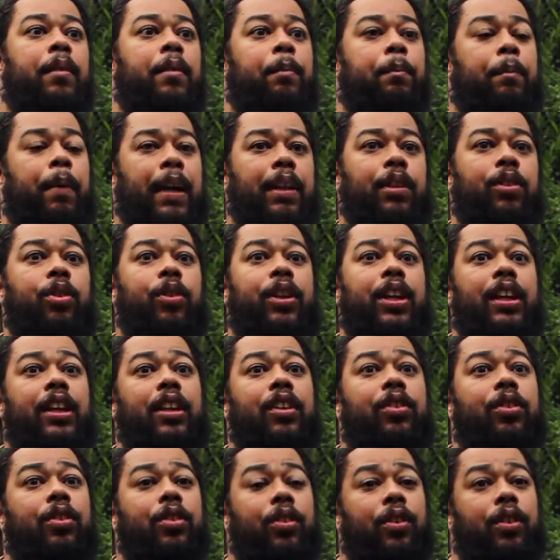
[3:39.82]
Mais do que
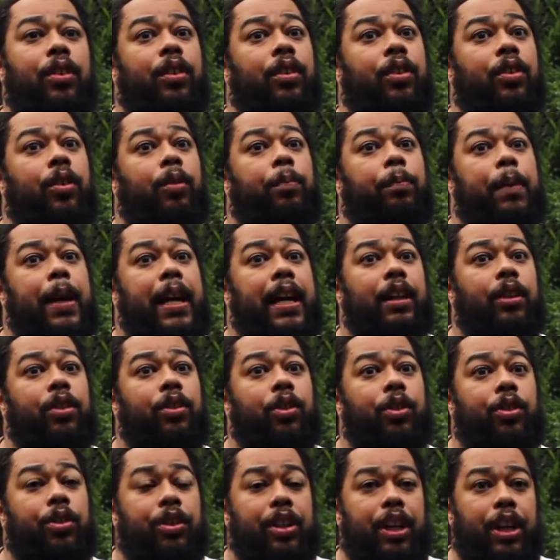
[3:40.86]
isso, no meio
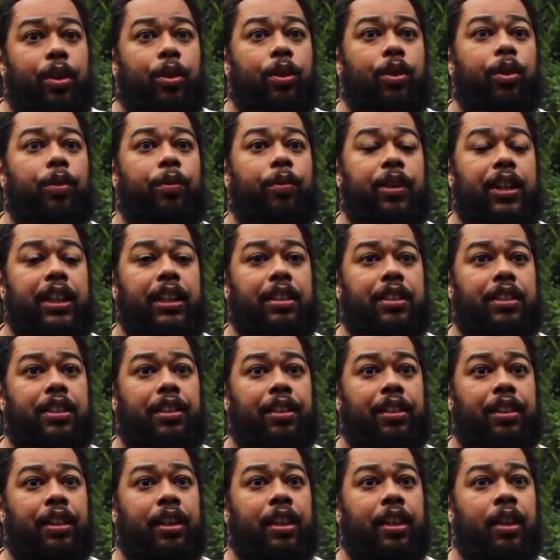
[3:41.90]
do século
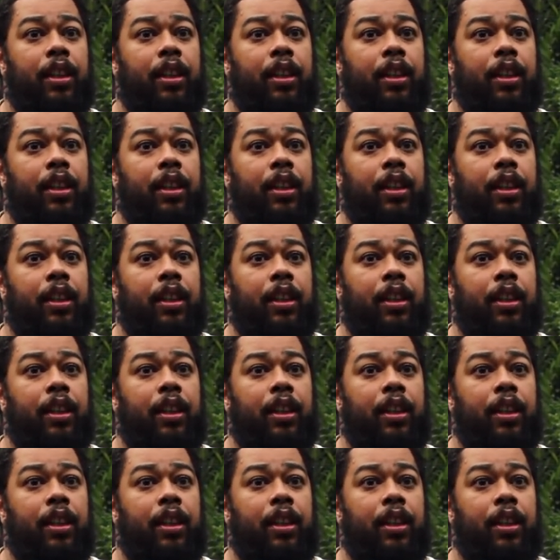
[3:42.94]
XX,